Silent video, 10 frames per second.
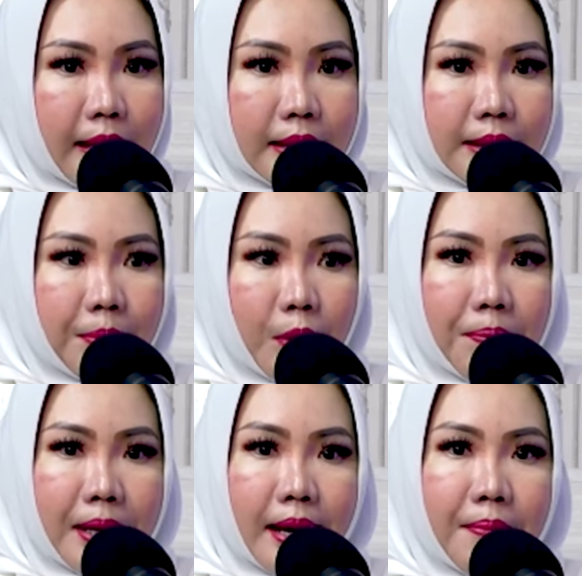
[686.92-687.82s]
Sebelum
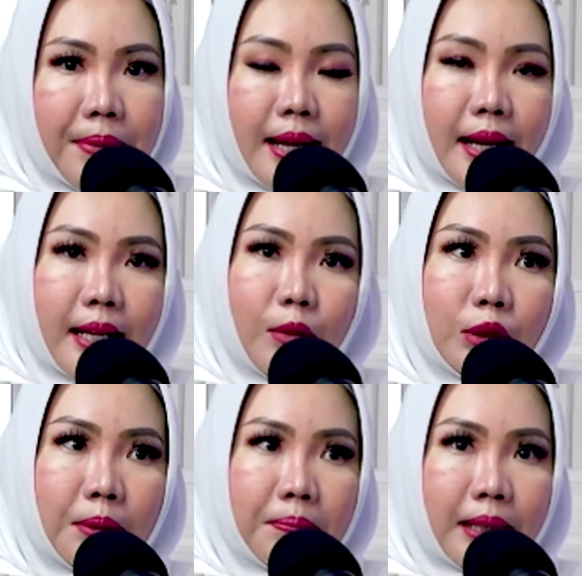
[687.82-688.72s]
pendampingan itu
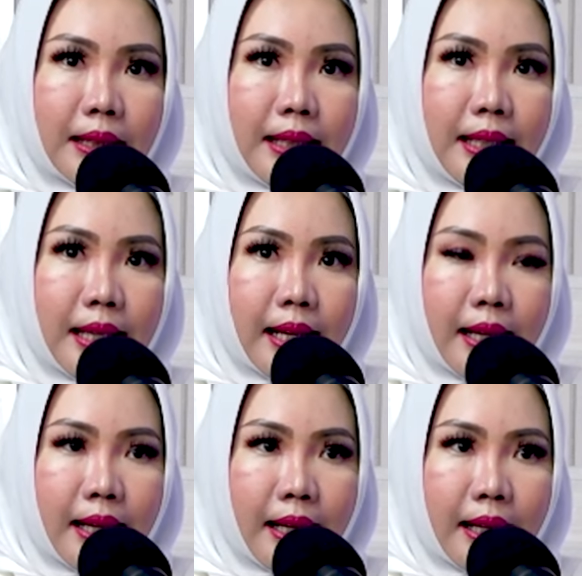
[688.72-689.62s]
seperti
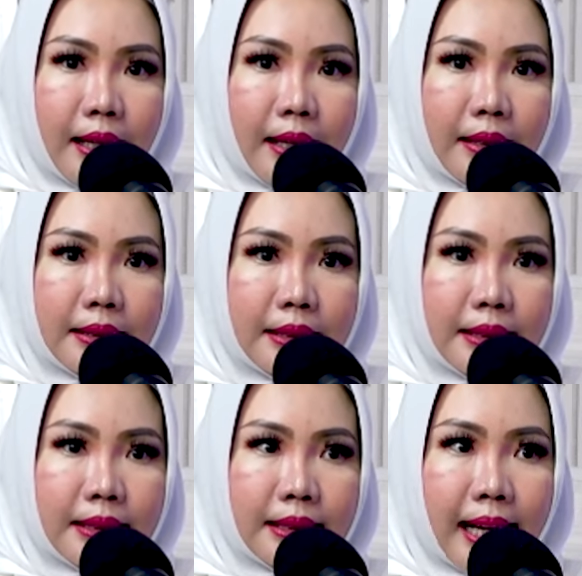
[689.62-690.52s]
uh,
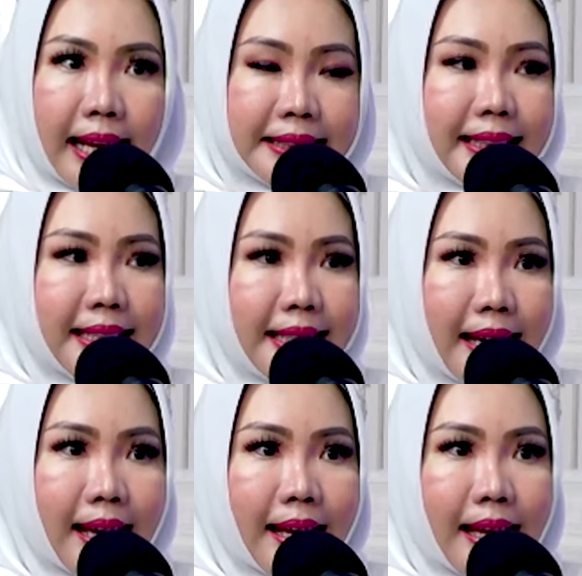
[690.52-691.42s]

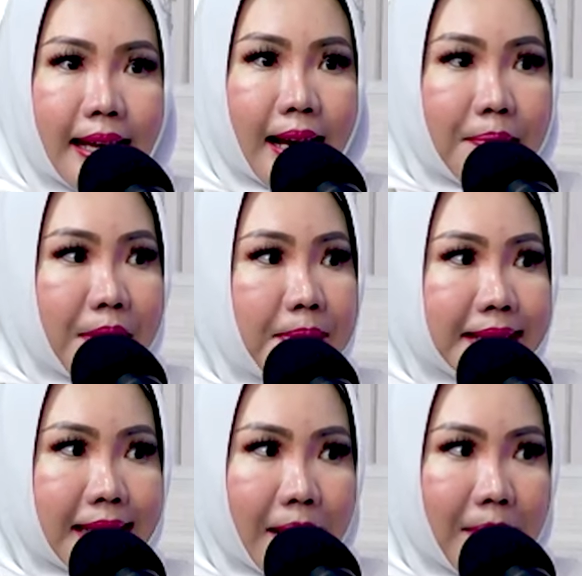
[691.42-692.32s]
seleksinya kami
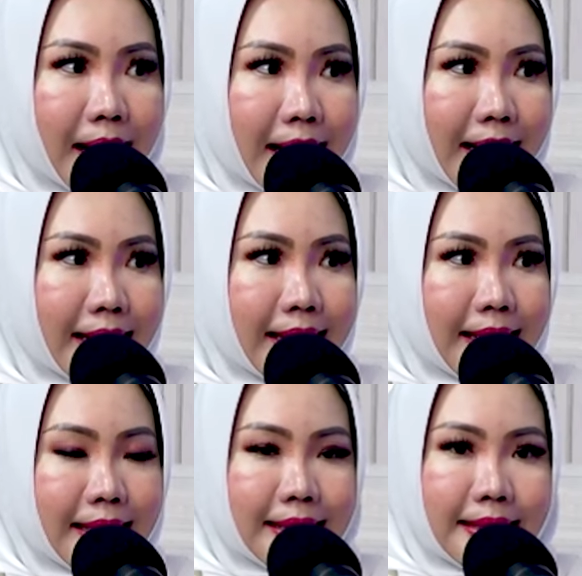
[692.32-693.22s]
bersama.
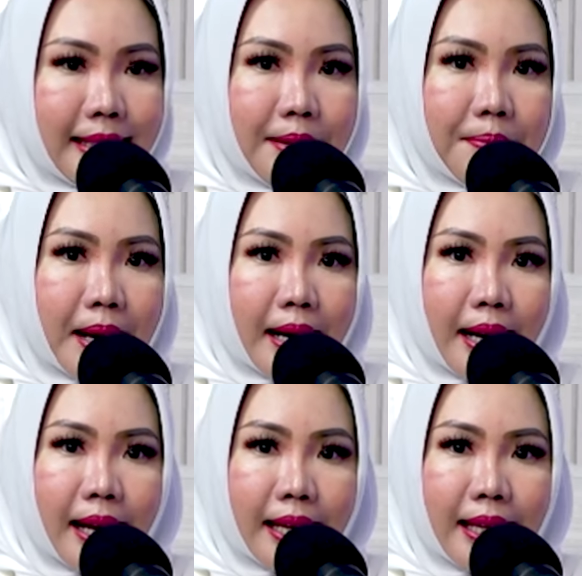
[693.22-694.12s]
Jadi
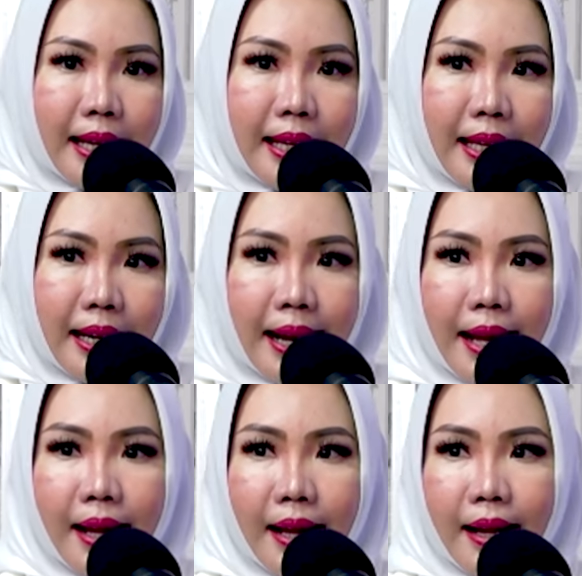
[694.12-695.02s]
mana
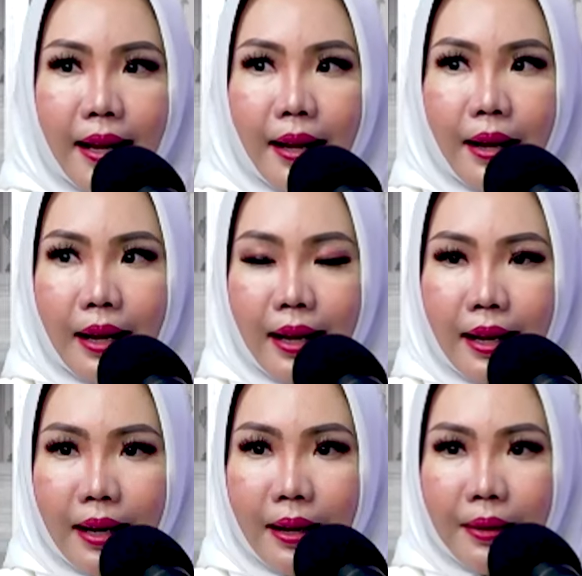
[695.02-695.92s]
kira-kira
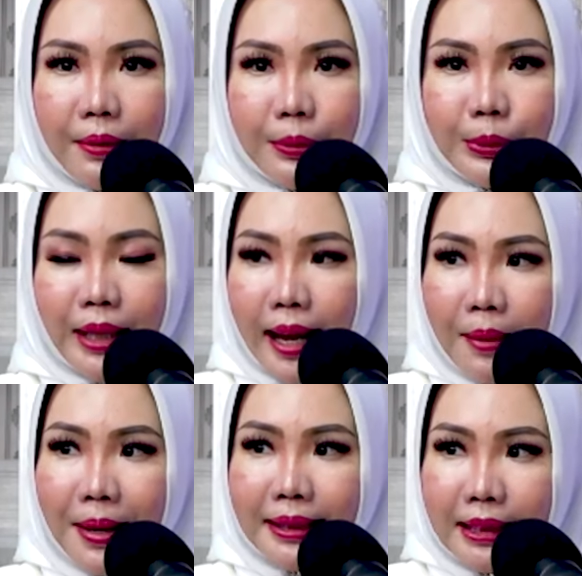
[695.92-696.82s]
uh, usaha
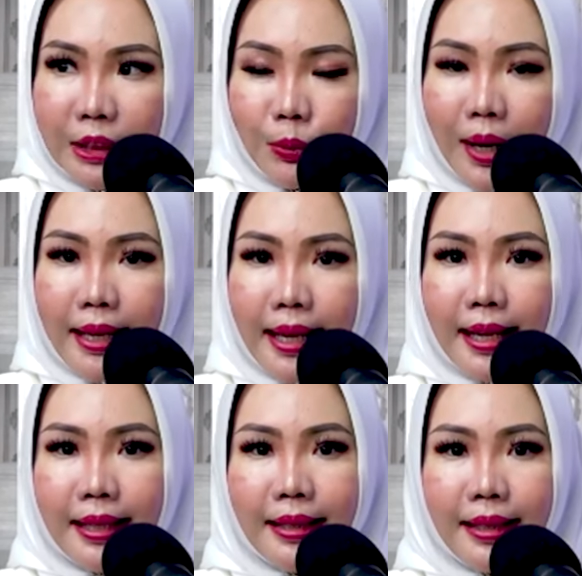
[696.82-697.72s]
mahasiswa
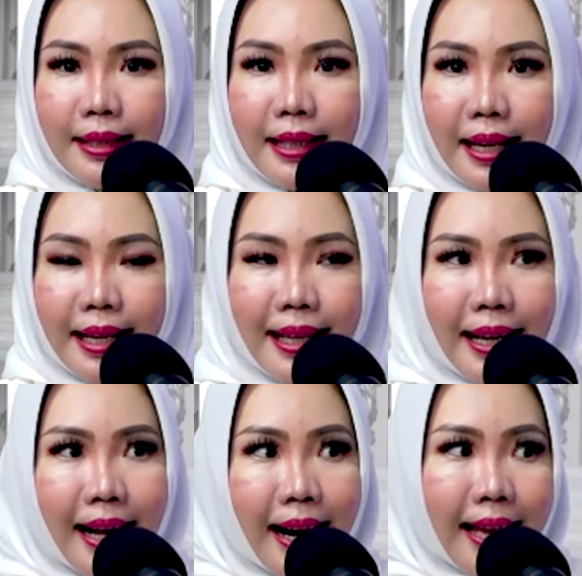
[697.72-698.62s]
yang
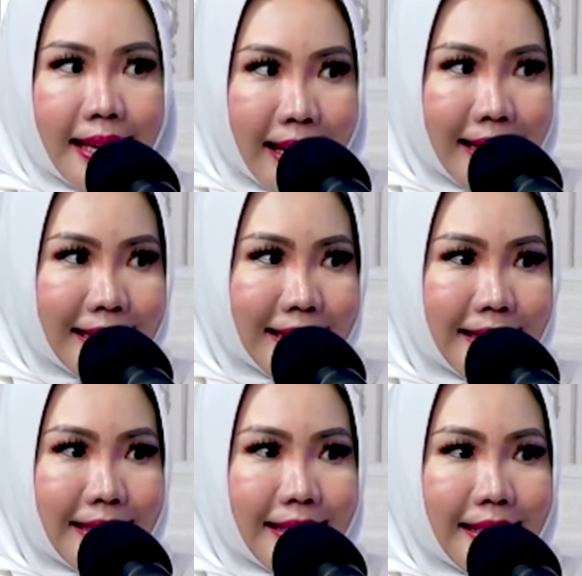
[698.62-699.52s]
kira-kira layak
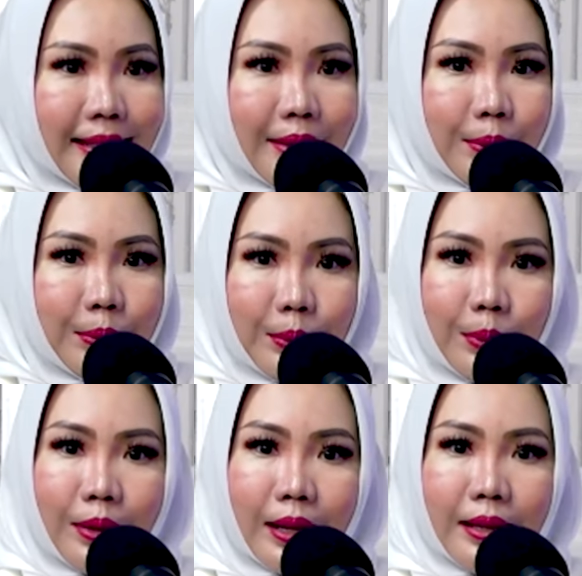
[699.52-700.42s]

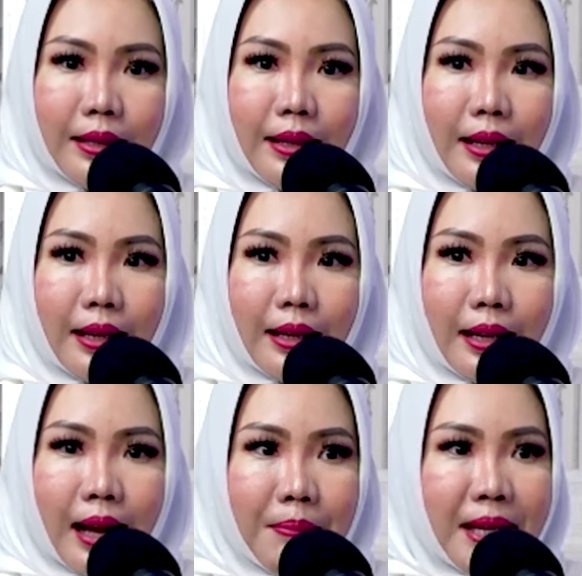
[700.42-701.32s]
untuk
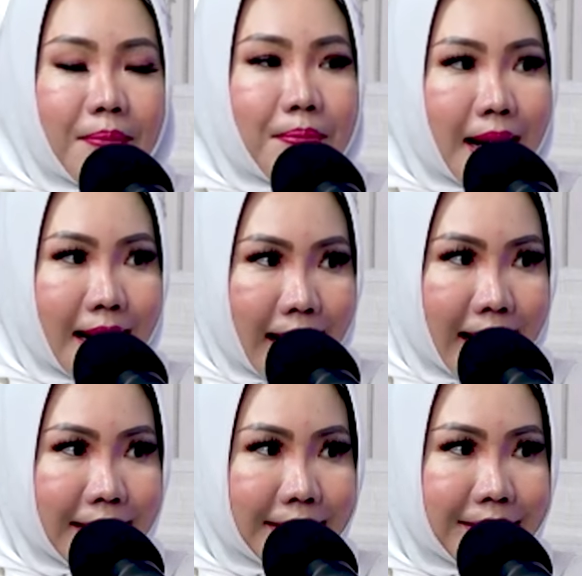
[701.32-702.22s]
kami
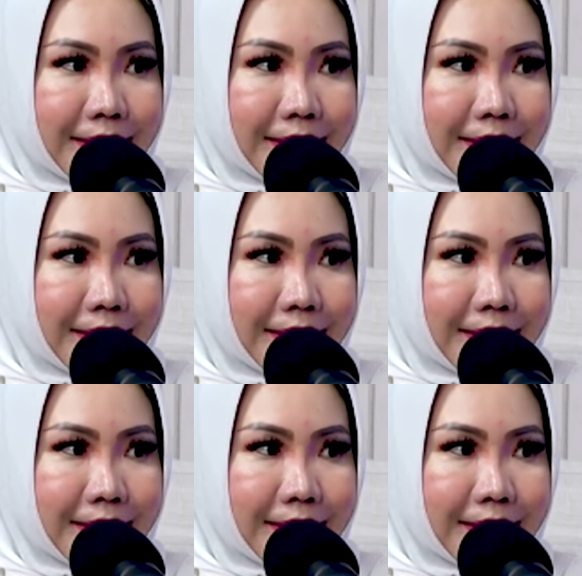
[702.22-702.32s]
kembangkan.